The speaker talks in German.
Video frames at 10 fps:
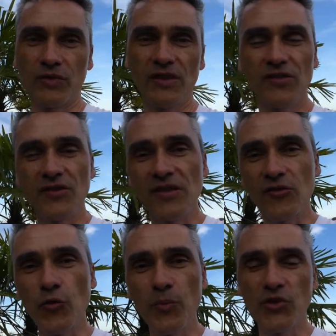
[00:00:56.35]
Das ist diese
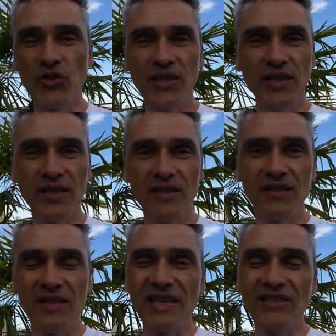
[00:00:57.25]
typische in
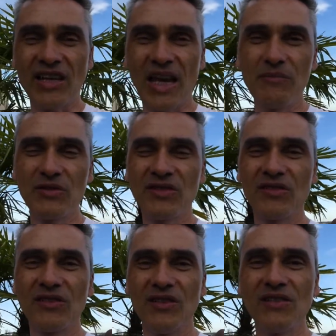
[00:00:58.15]
das Extremst,
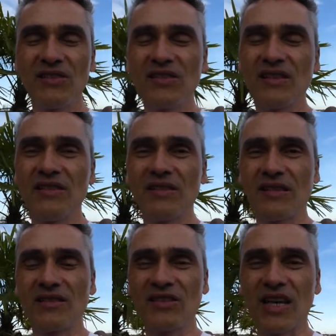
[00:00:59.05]
in das, in das
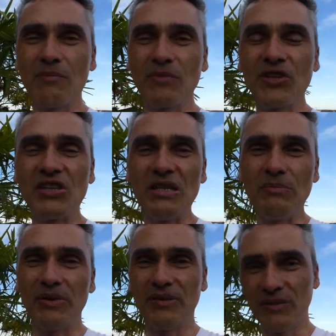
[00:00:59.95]
Extrem
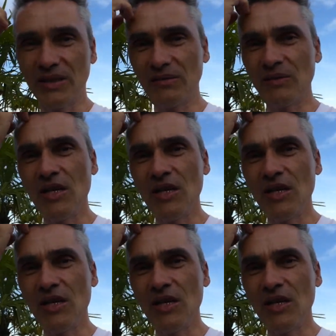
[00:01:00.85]
Keeper. Ja?